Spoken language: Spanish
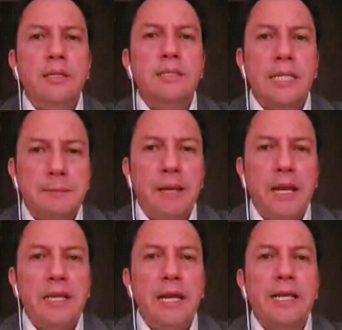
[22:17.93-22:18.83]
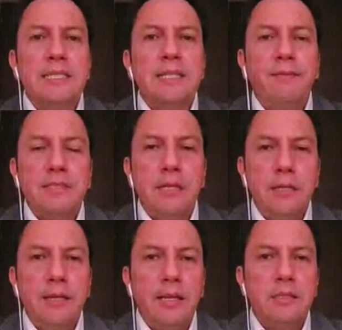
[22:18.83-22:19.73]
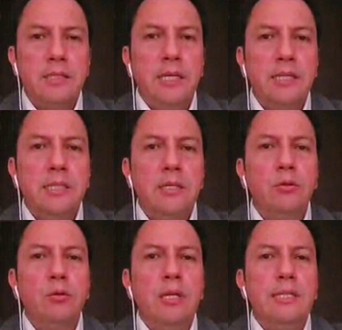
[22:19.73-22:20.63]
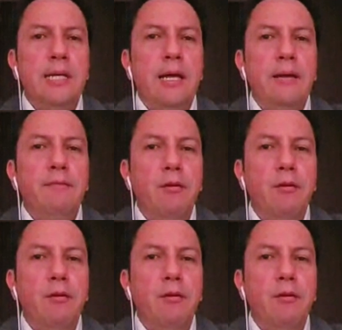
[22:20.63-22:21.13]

se esperaría que esta facilidad siga siendo utilizada en